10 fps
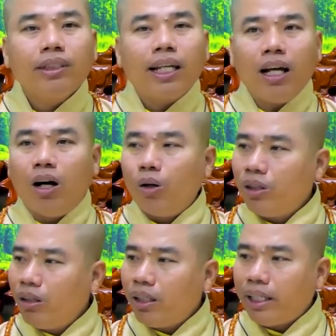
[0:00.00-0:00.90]
cái hồ
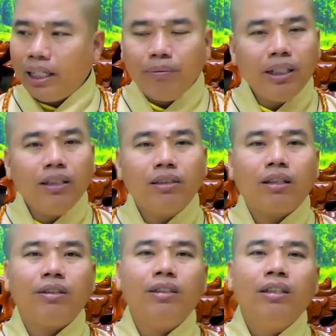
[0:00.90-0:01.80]
nước nó chảy miếng nước
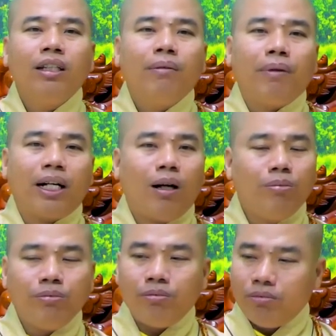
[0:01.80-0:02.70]
thôi mà
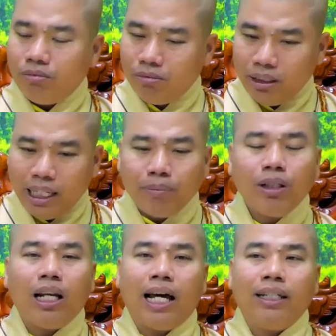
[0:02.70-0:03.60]
không nhém
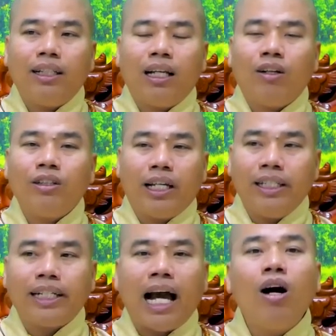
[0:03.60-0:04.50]
nó lại là nó
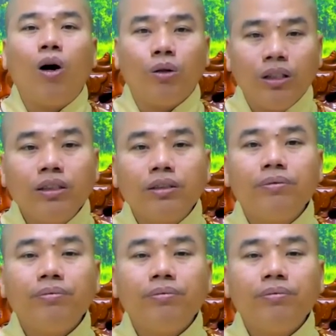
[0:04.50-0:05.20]
chảy cả hồ nước